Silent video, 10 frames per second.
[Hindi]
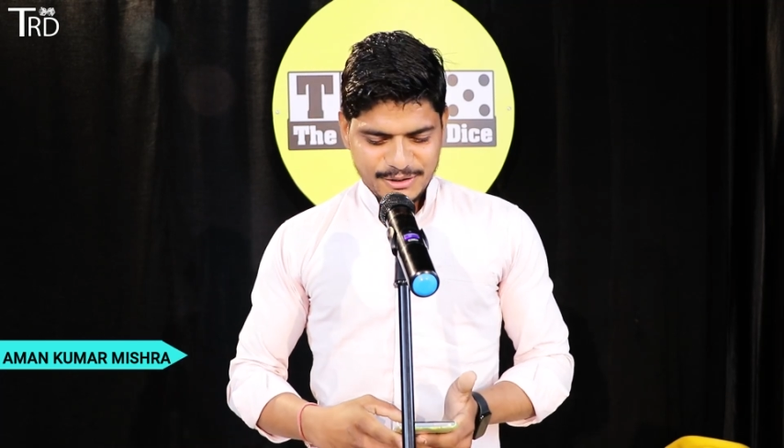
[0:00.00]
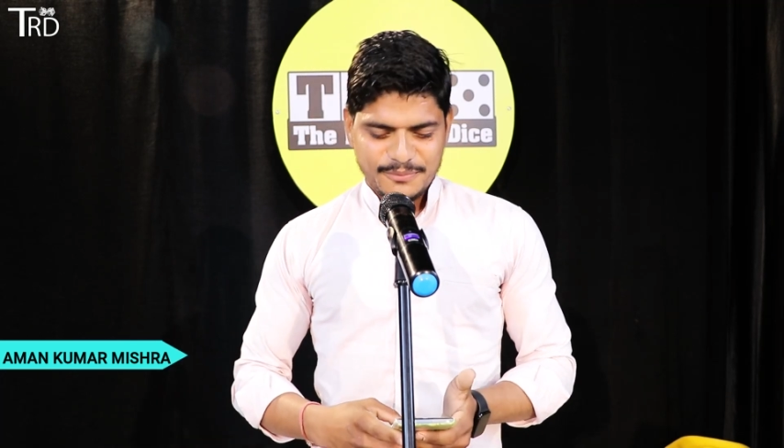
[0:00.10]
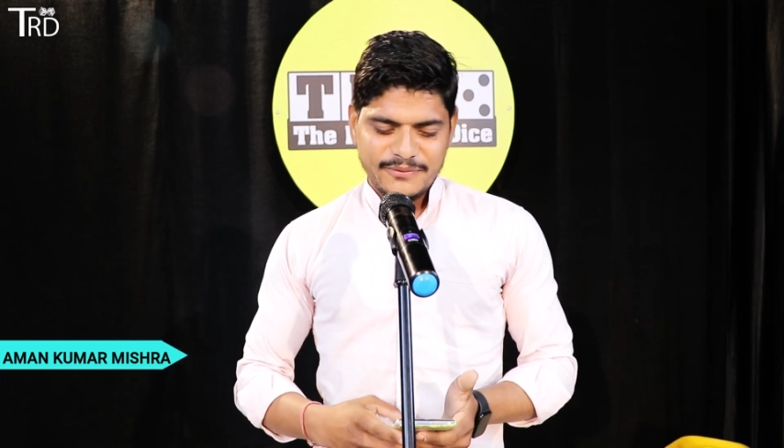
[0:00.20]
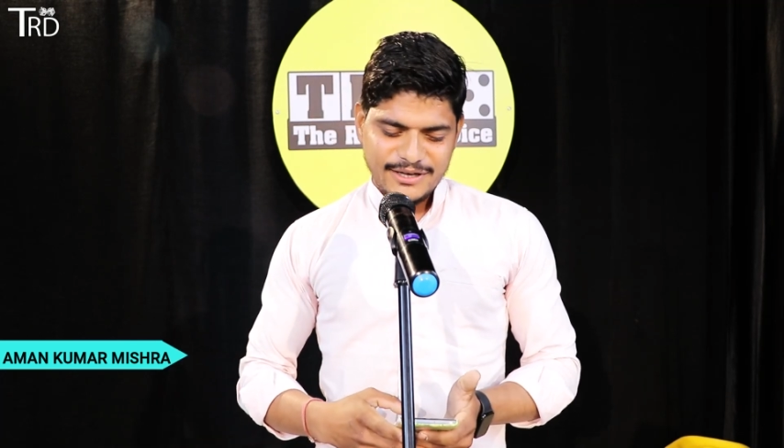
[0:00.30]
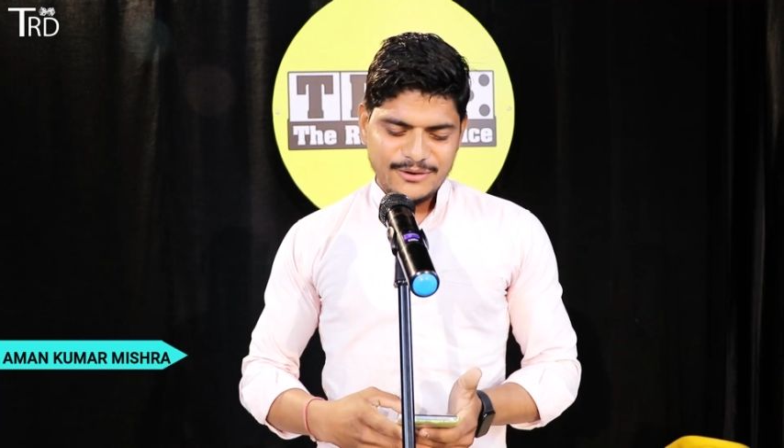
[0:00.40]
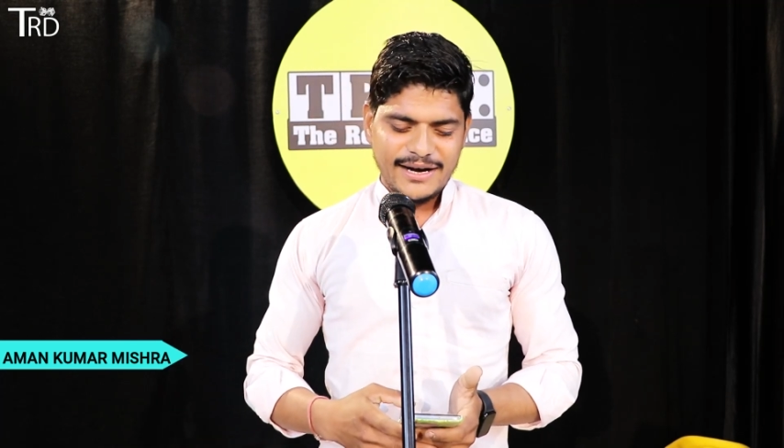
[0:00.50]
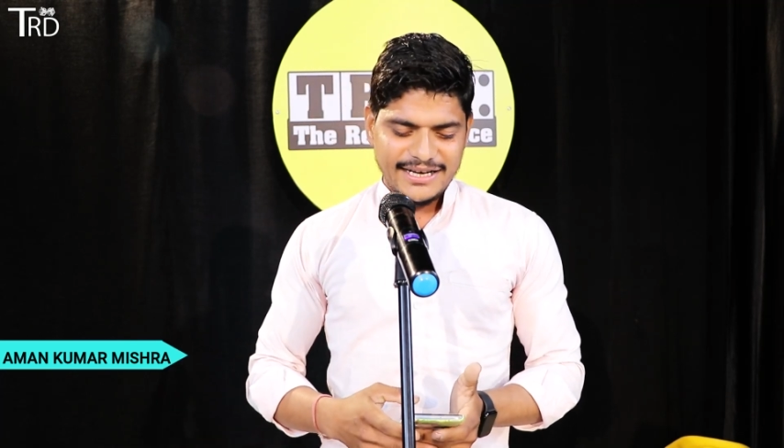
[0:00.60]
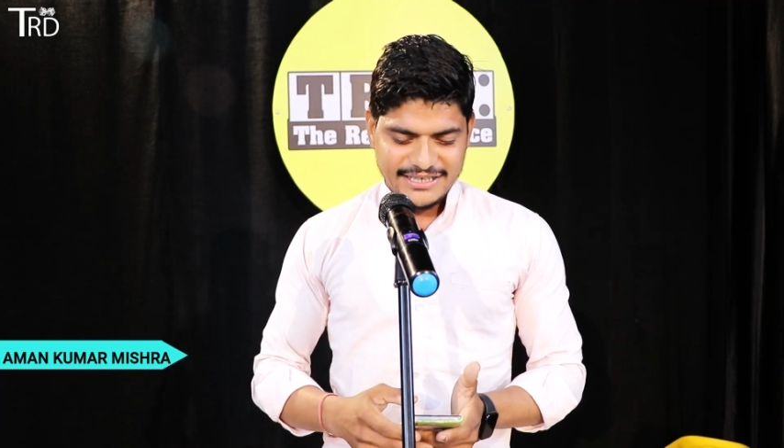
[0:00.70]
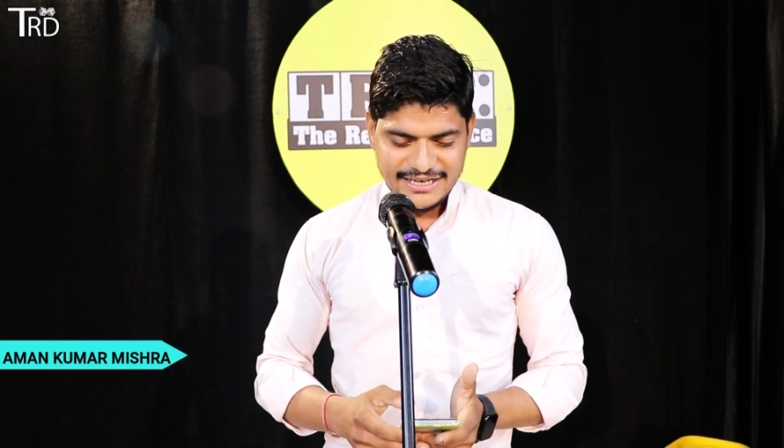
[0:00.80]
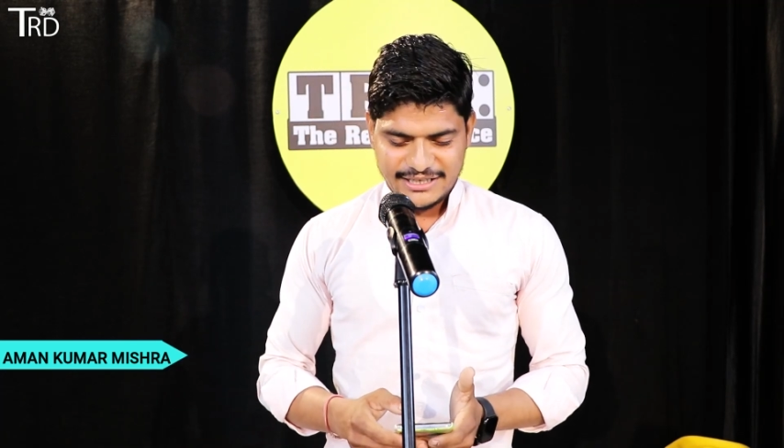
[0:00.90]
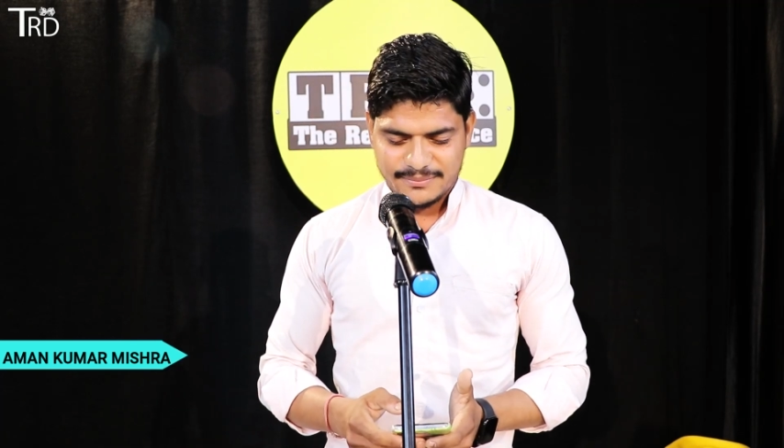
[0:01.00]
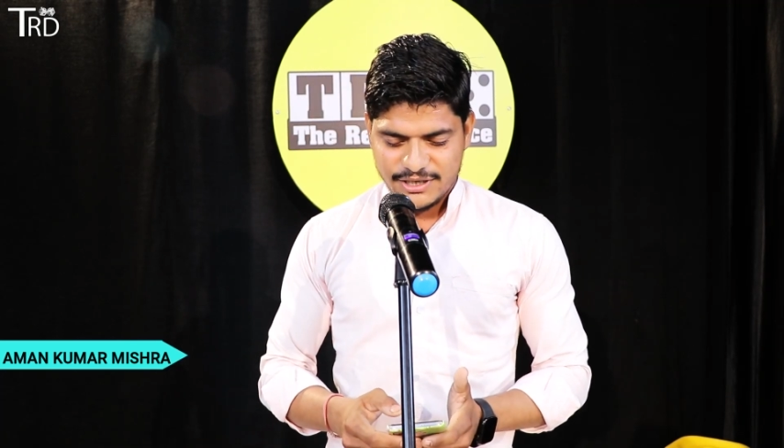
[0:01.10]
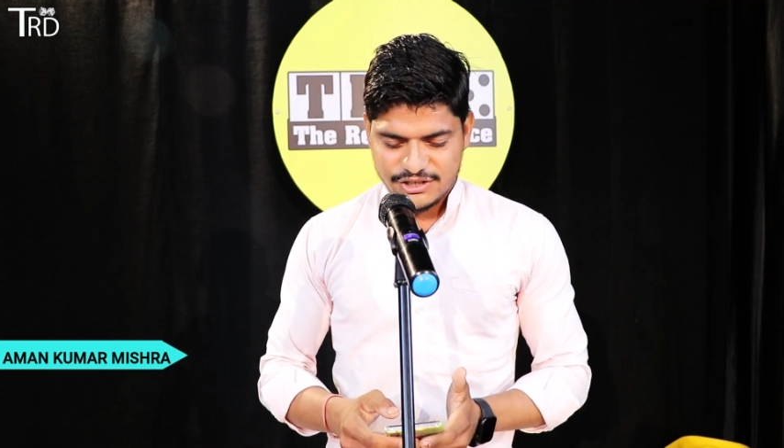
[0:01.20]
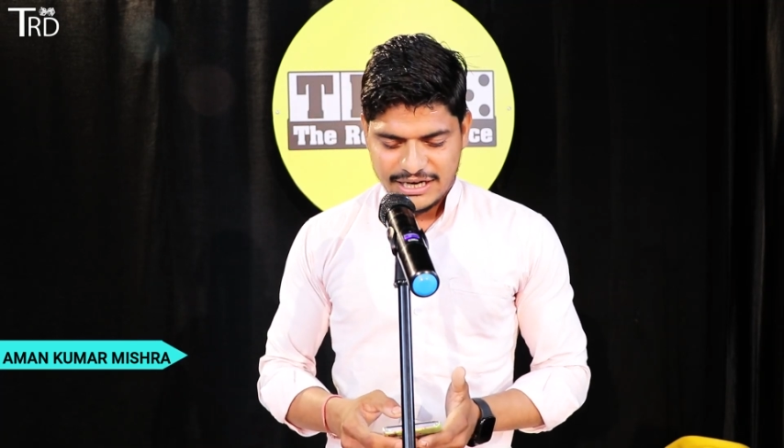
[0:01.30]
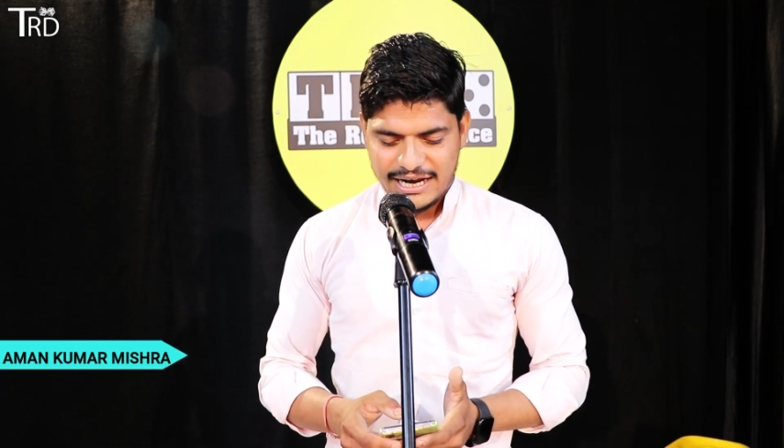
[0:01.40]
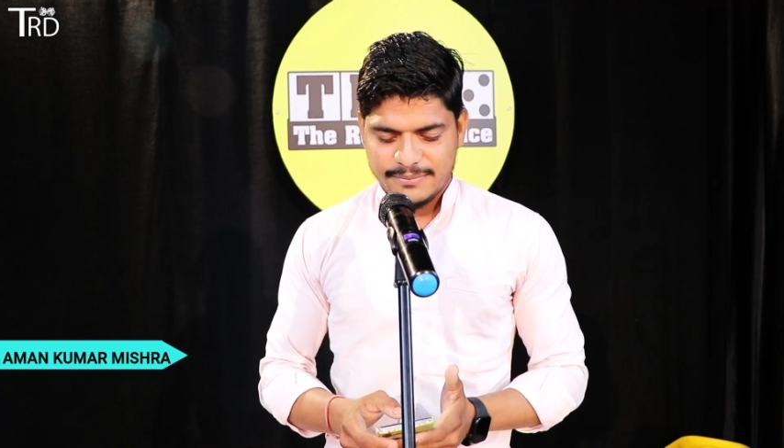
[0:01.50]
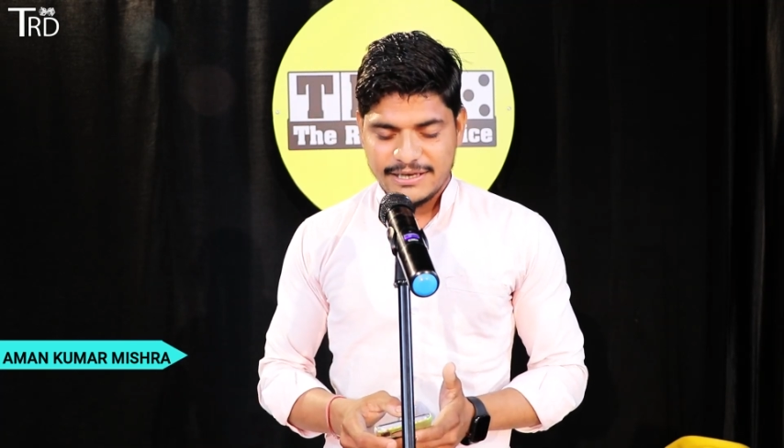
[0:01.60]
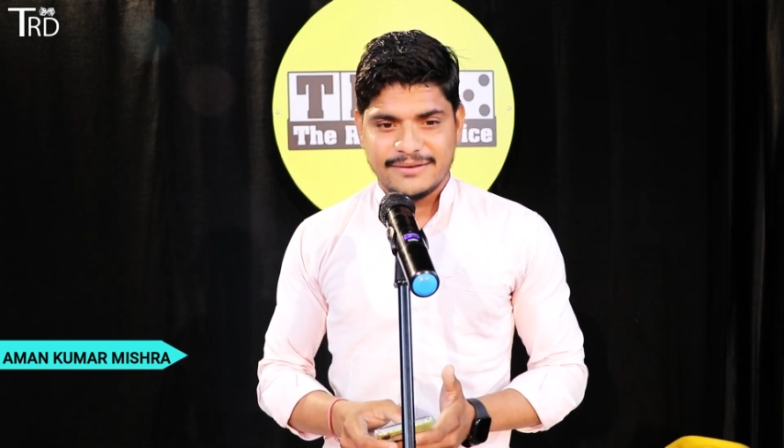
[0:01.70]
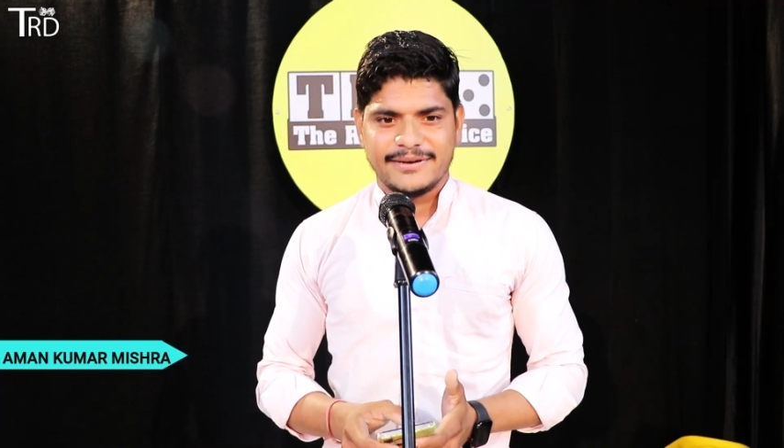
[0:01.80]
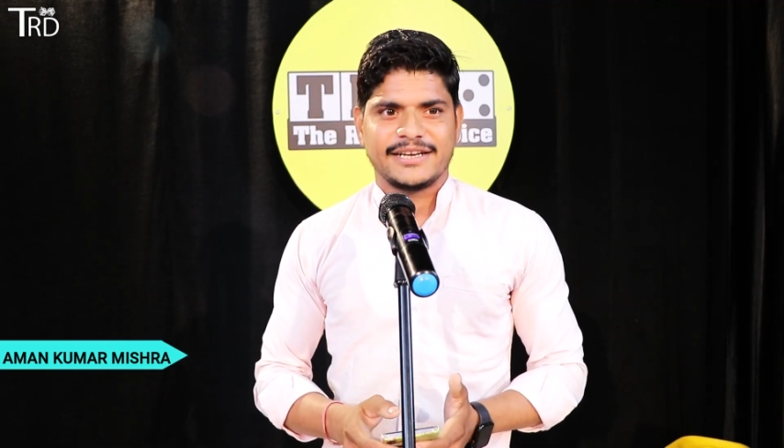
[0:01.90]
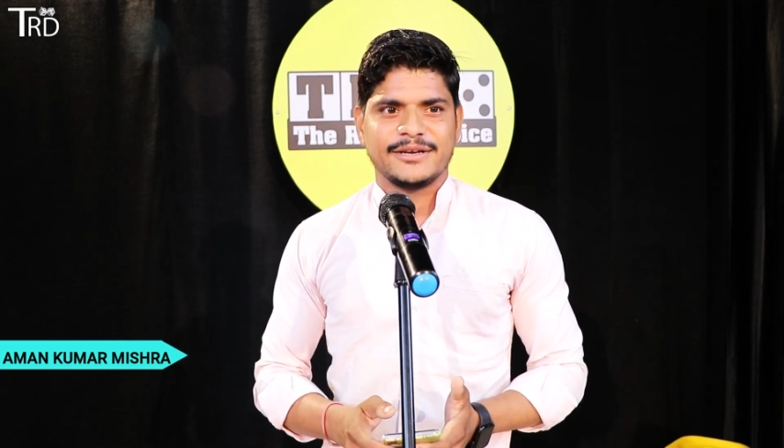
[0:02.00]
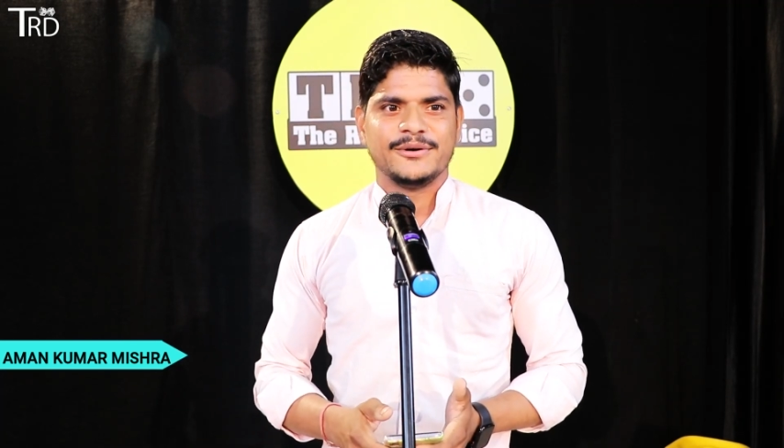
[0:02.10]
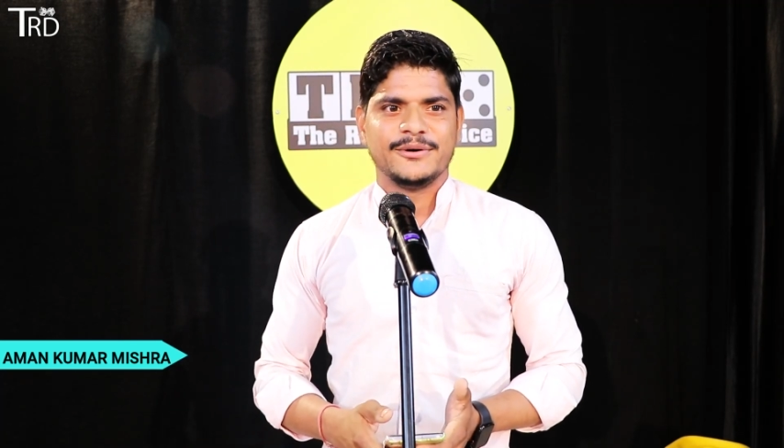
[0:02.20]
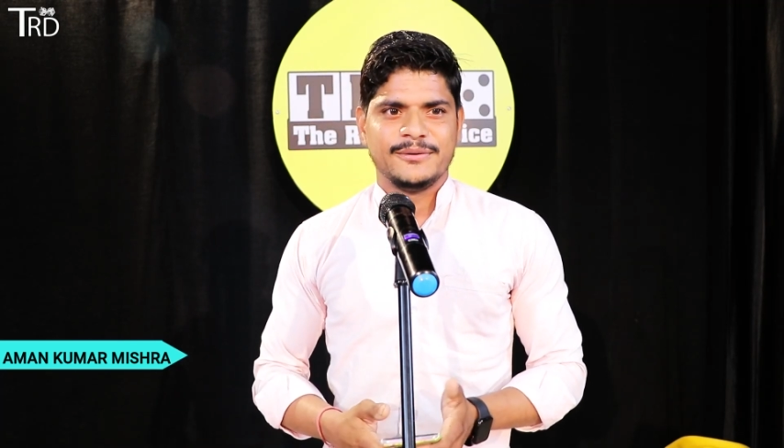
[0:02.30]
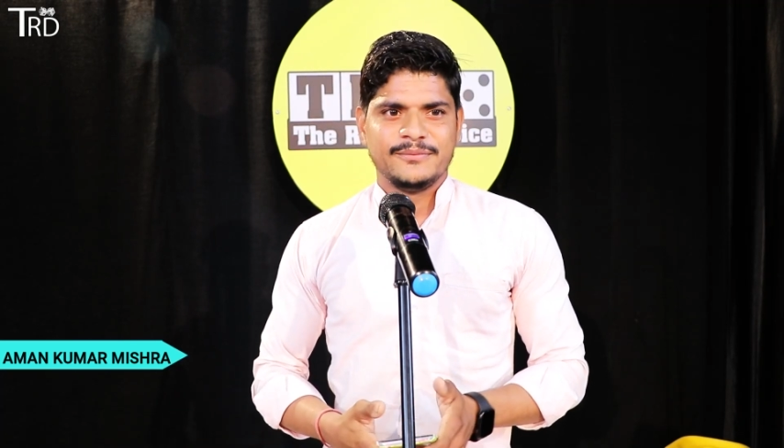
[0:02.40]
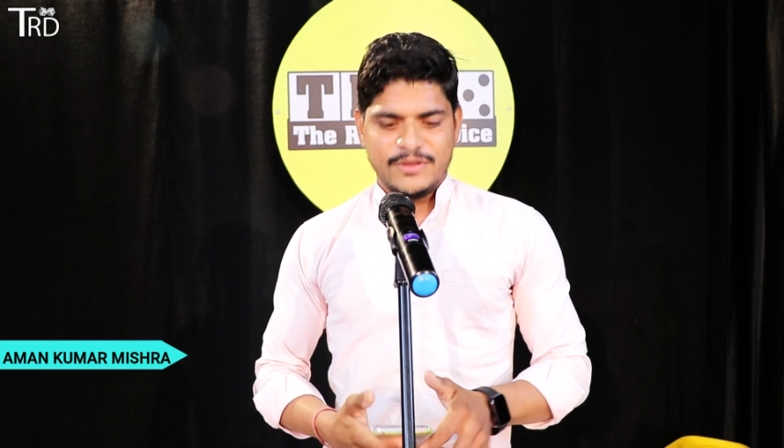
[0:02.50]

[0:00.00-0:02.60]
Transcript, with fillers: तो क्यों आज ये हाथ में शराब लिए बैठे हो